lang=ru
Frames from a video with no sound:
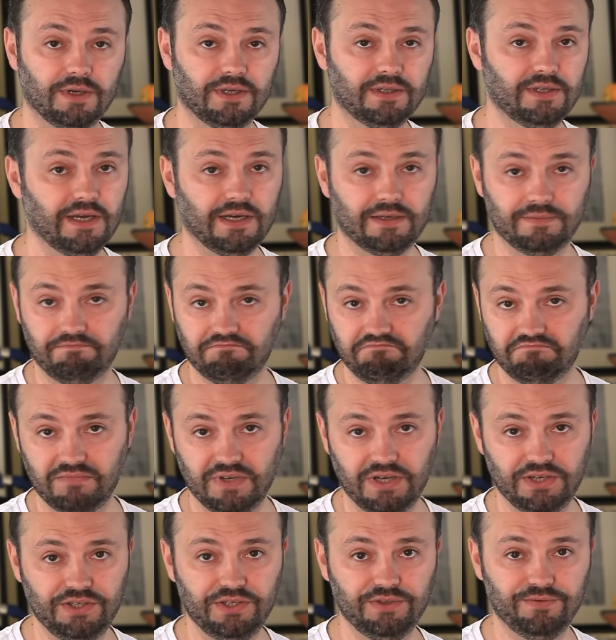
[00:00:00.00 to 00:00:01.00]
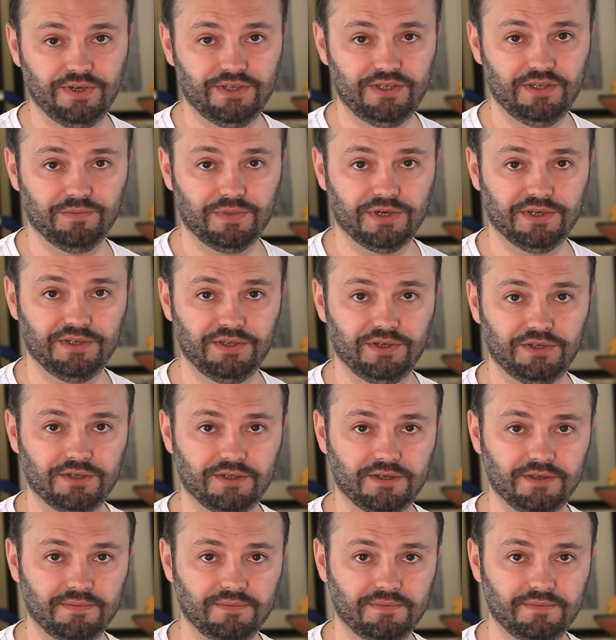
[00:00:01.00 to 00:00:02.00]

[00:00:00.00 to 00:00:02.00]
а так один в один практически.